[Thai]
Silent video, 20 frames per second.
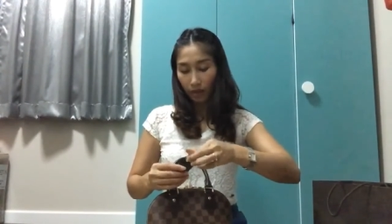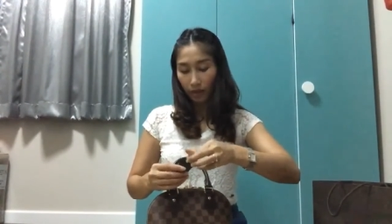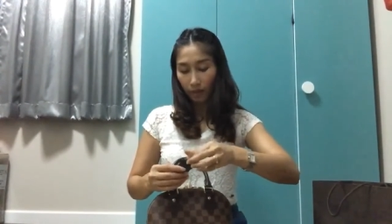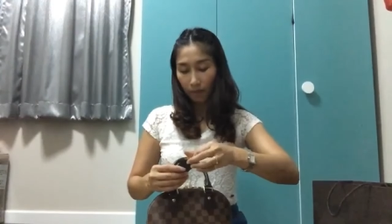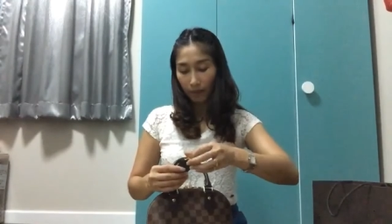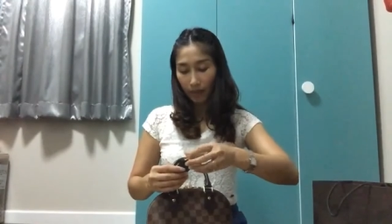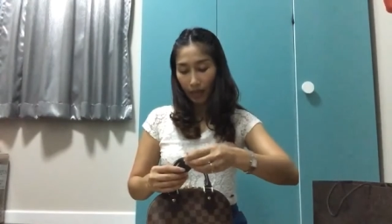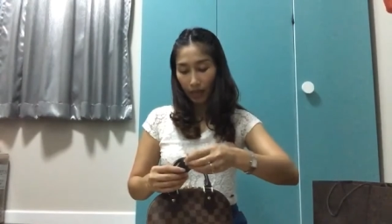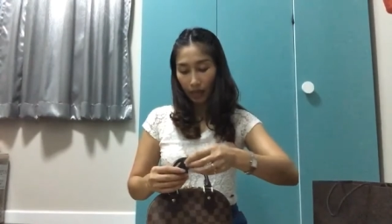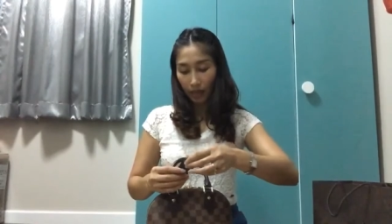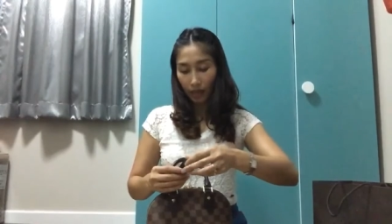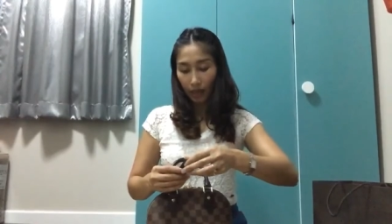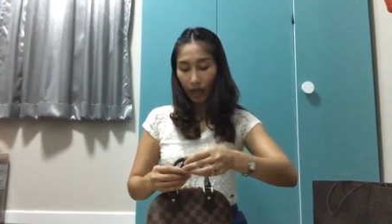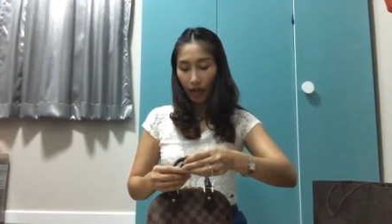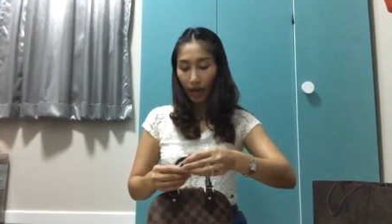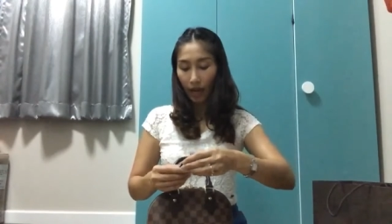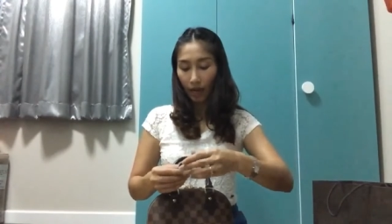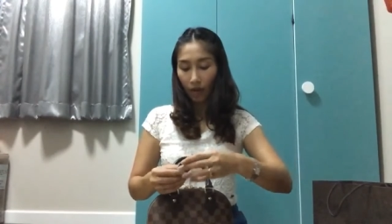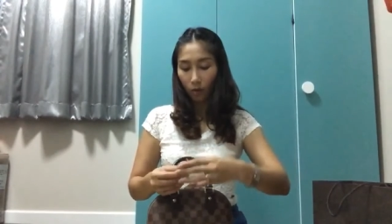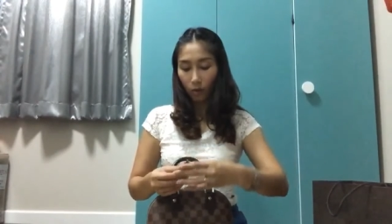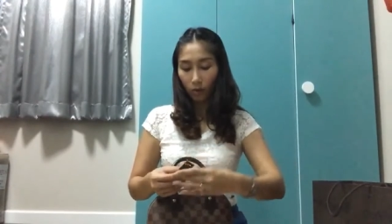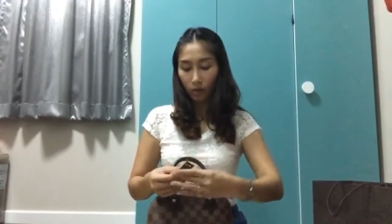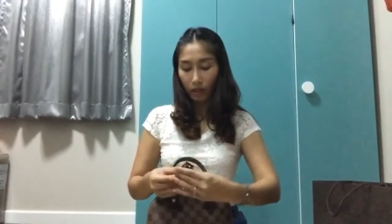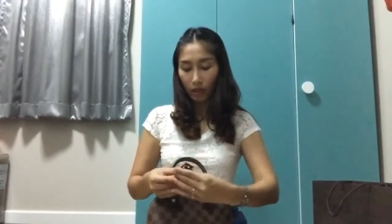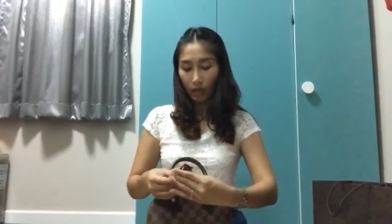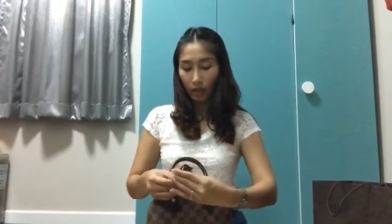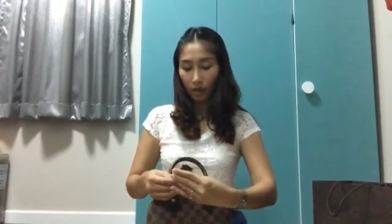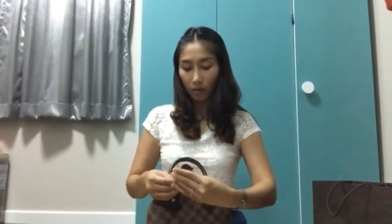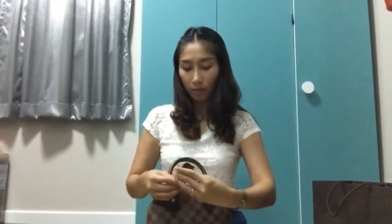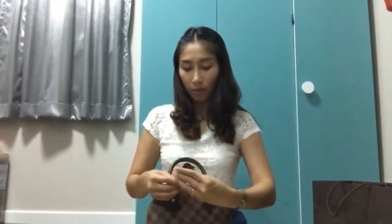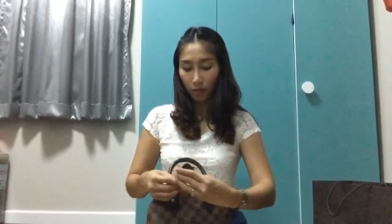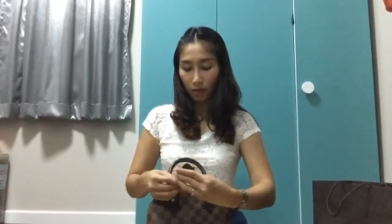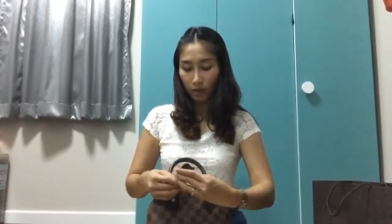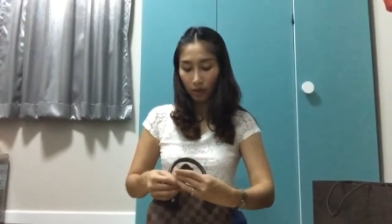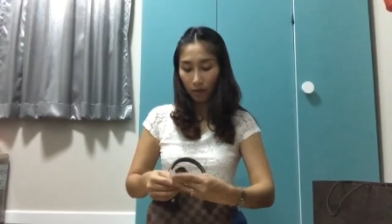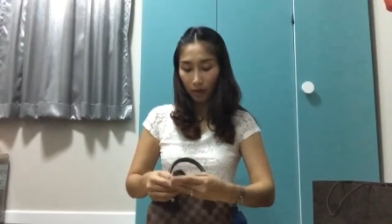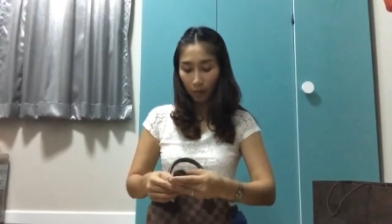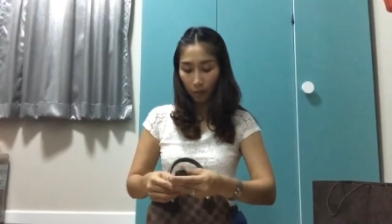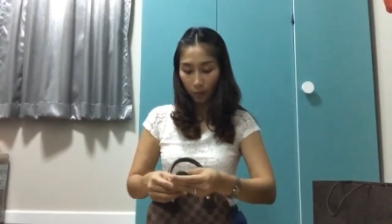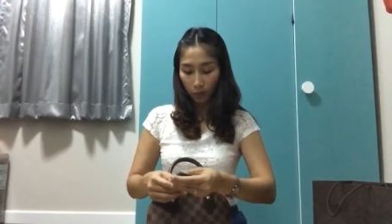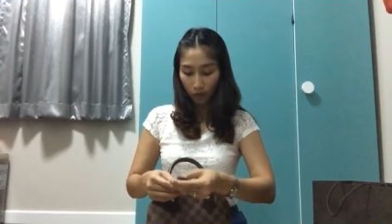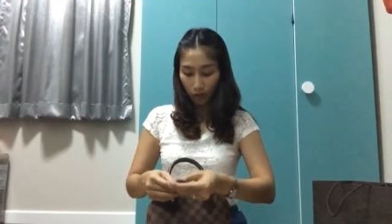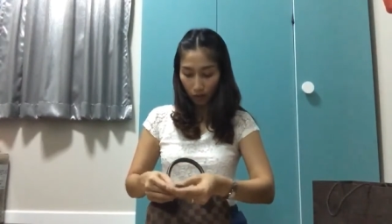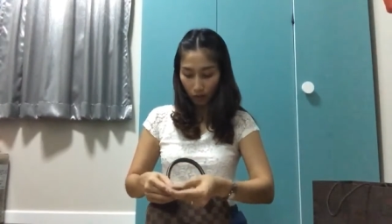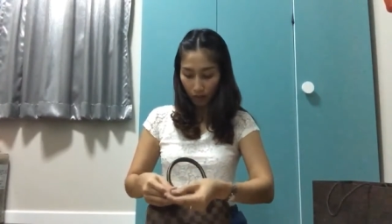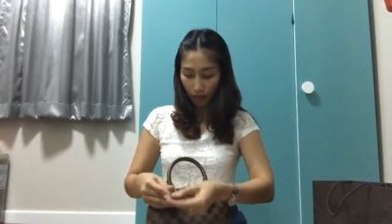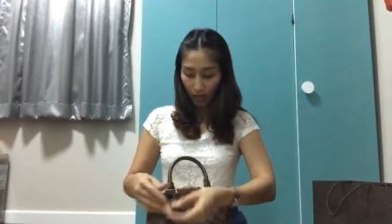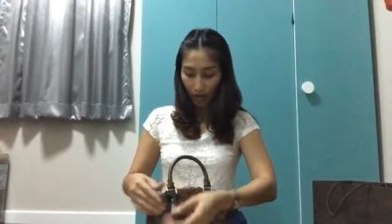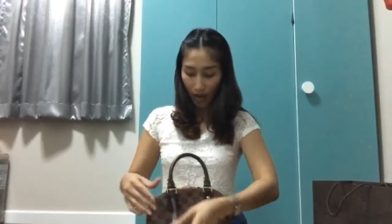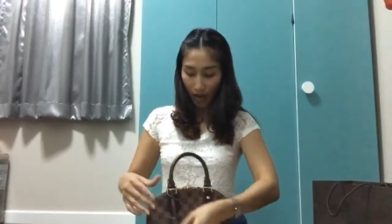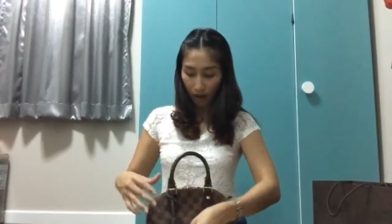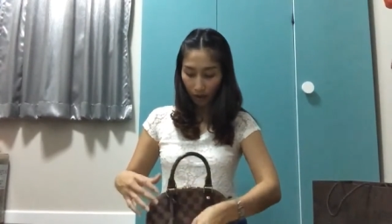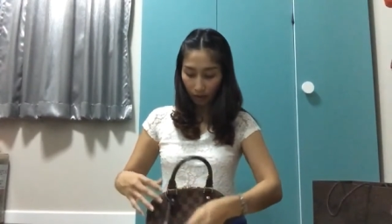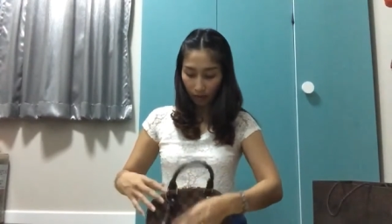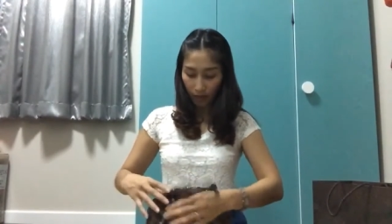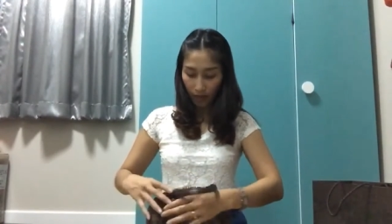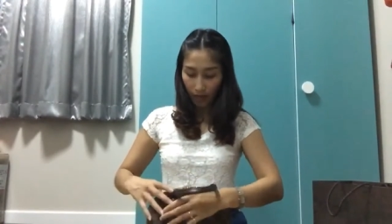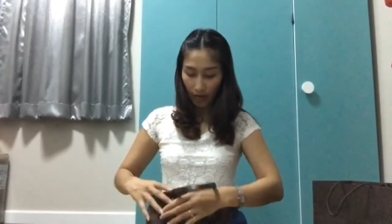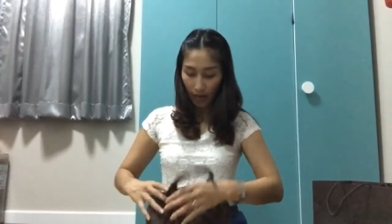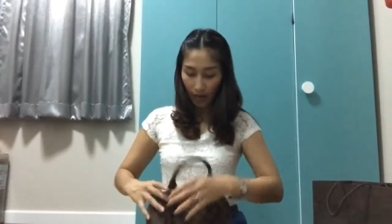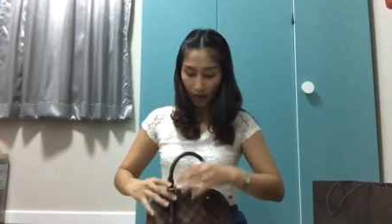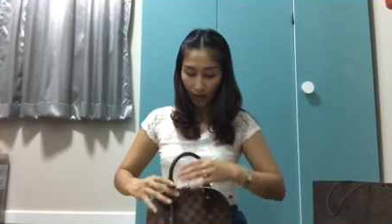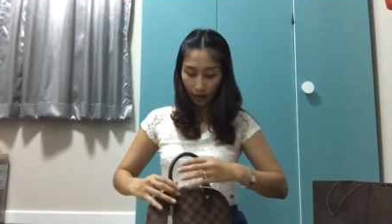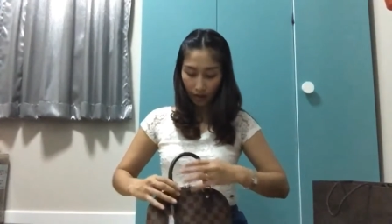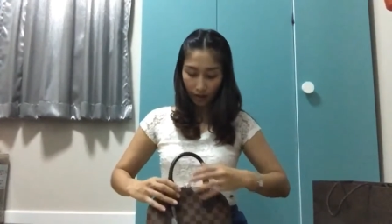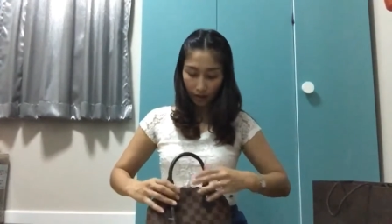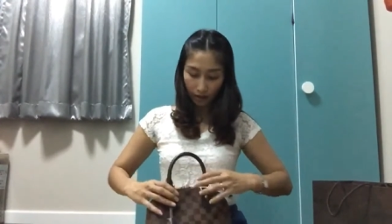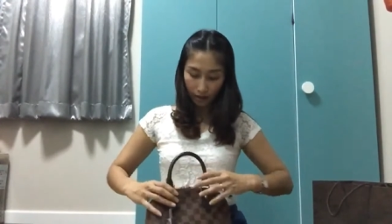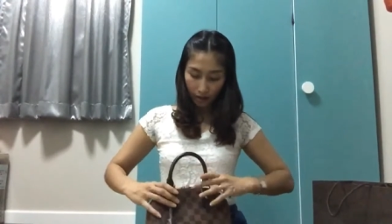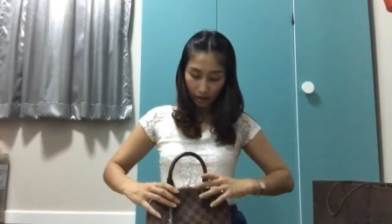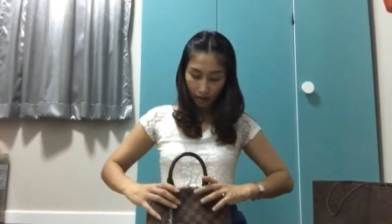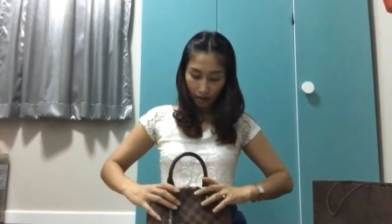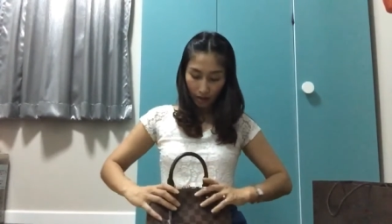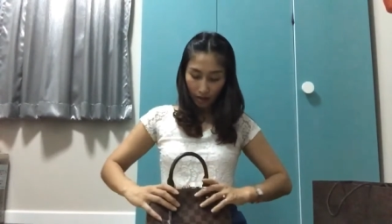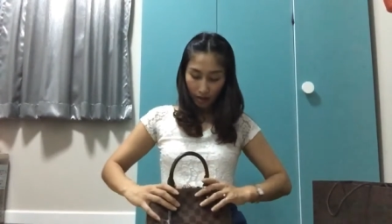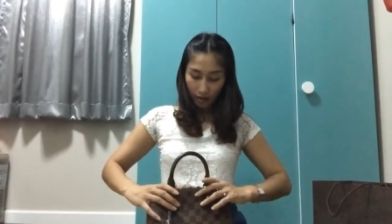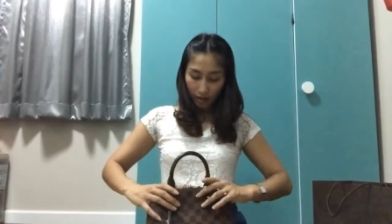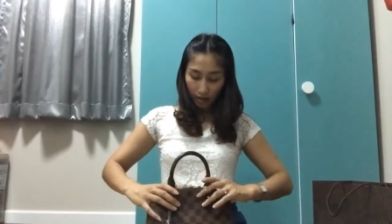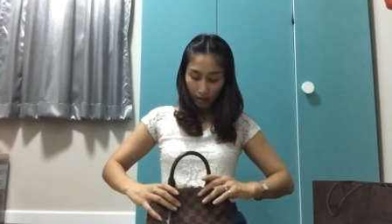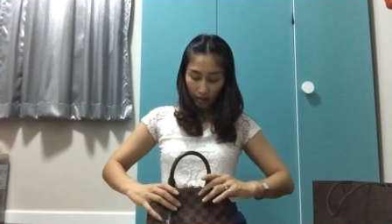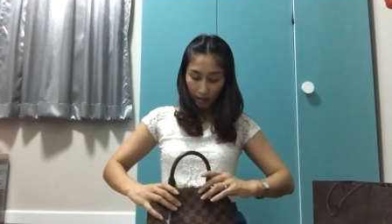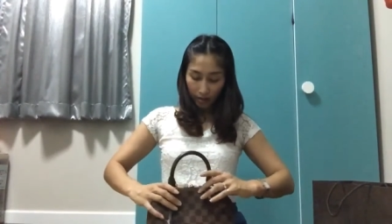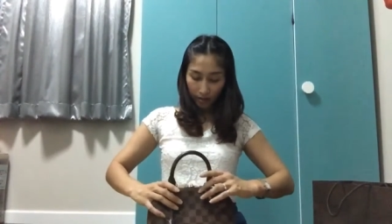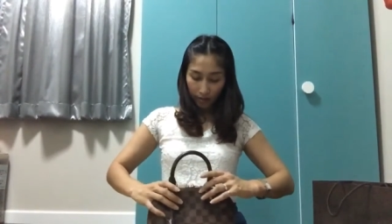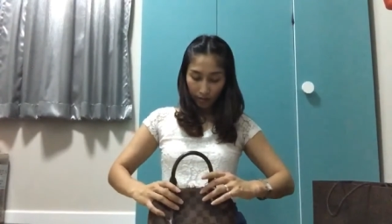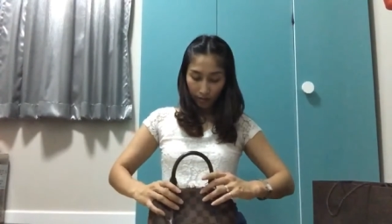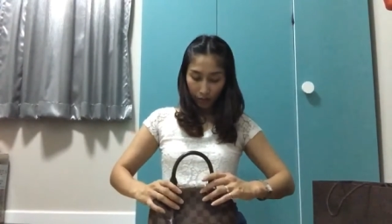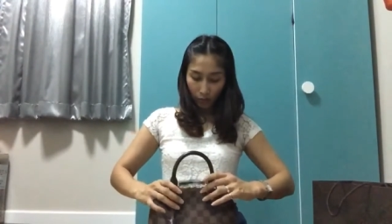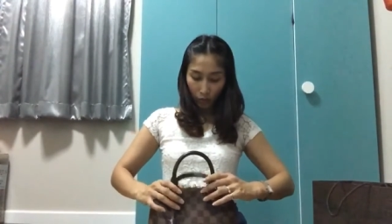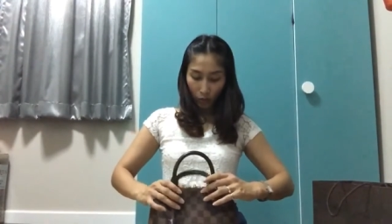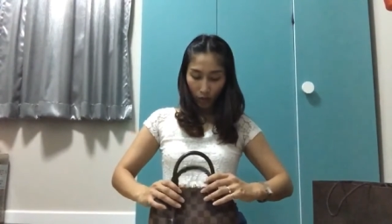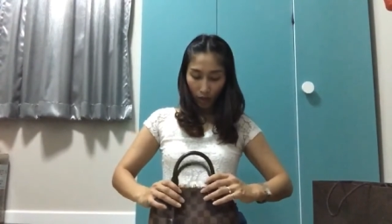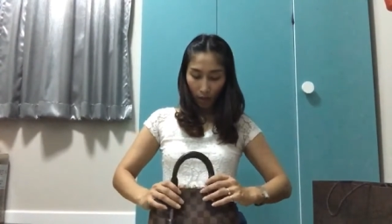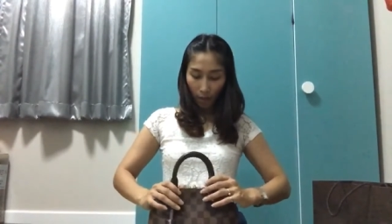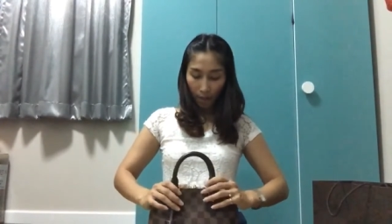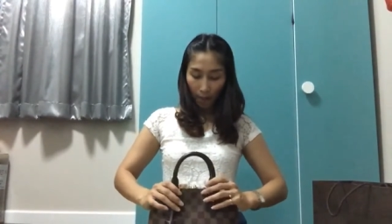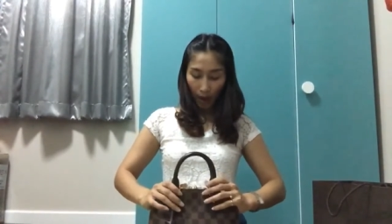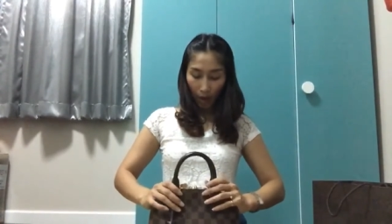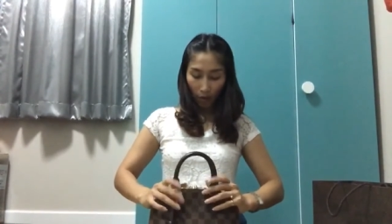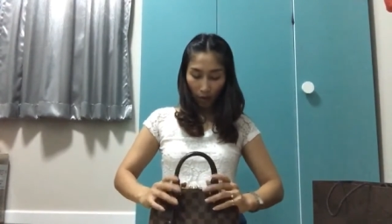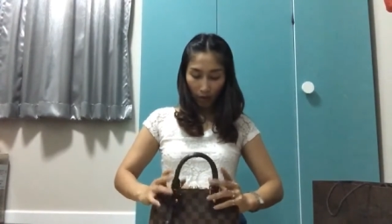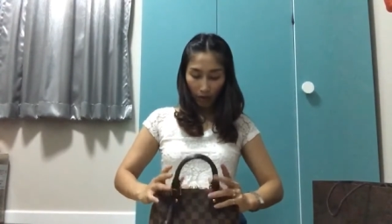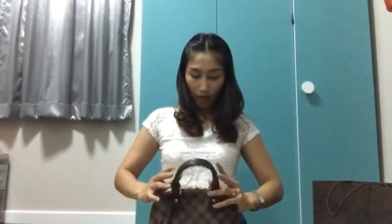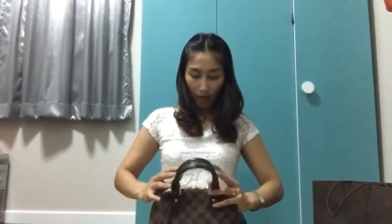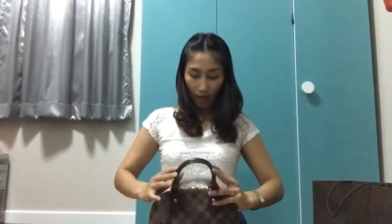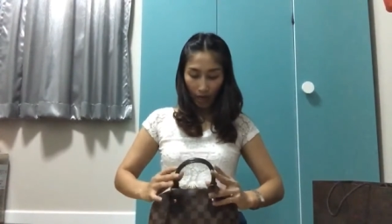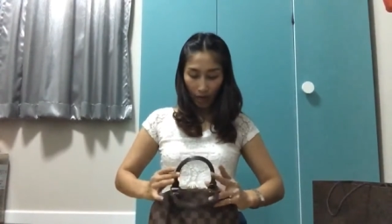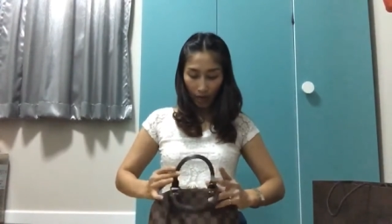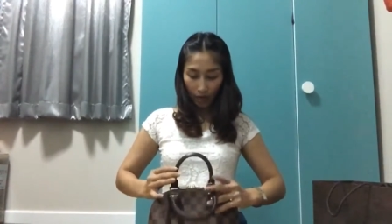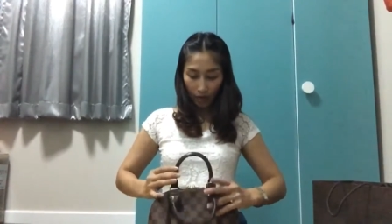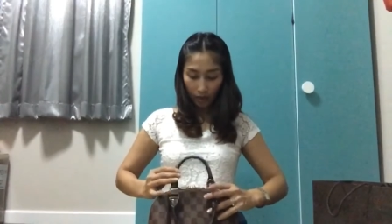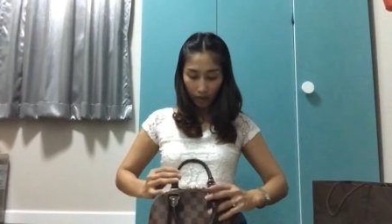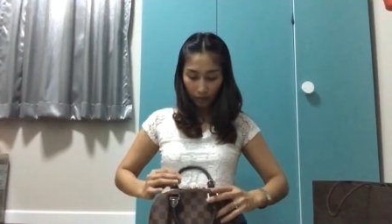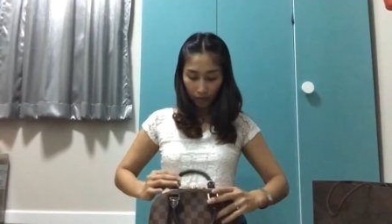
กิ๊บเก๋น่ารักกุ๊กกิ๊กเหมาะสำหรับคุณสาวๆนะคะตัวกระเป๋านะคะ